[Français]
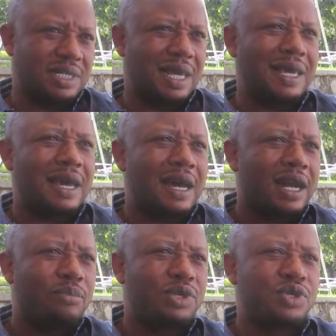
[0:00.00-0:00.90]
des guerres en
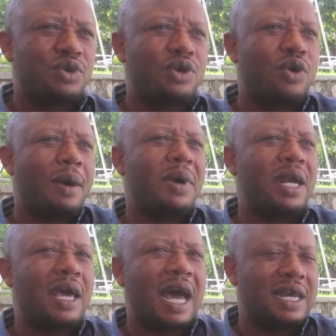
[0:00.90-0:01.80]
répétition qui ont
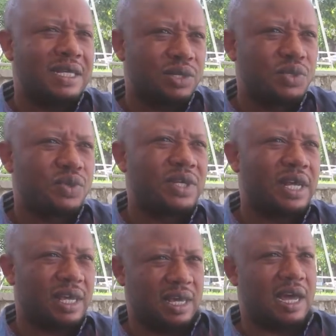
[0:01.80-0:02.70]
amené à des exodes
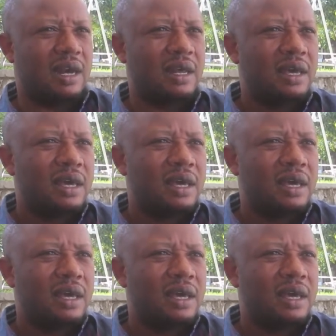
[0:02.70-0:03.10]
ruraux,